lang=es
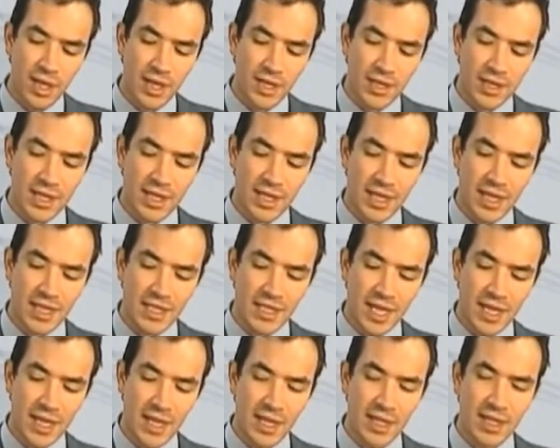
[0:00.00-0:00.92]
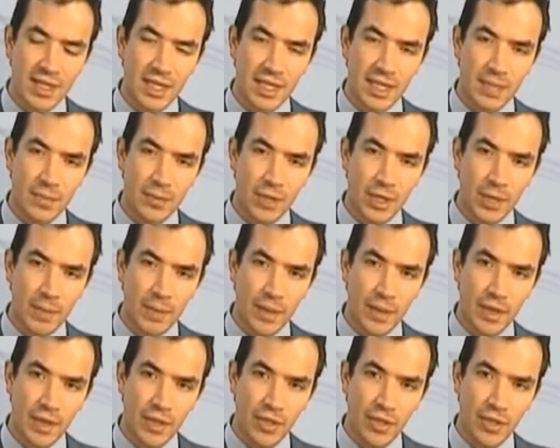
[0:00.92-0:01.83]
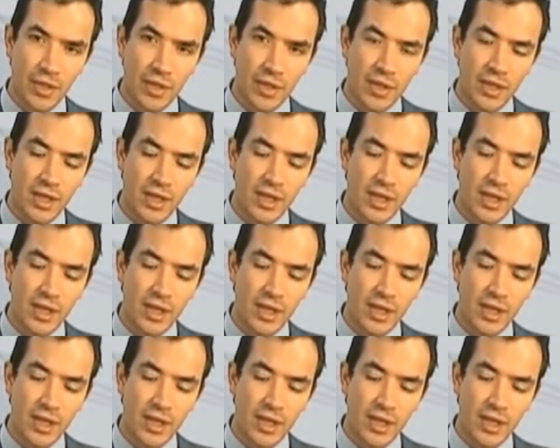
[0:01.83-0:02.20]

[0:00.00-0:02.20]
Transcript: detallada del tipo de PLC